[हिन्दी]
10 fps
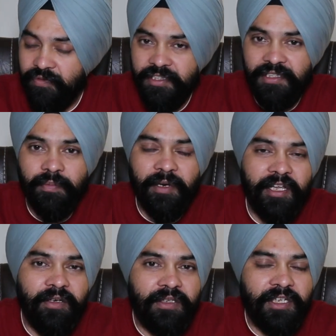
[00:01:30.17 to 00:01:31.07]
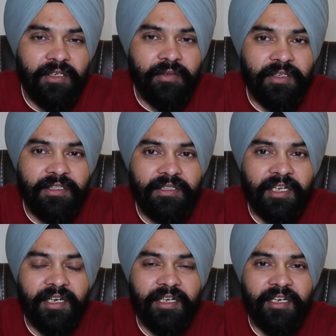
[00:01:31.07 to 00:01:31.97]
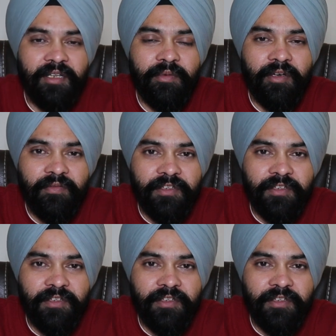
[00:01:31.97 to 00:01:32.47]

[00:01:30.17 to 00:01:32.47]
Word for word: वीज़ा अप्लाई होता है टूरिस्ट कैटेगरी में और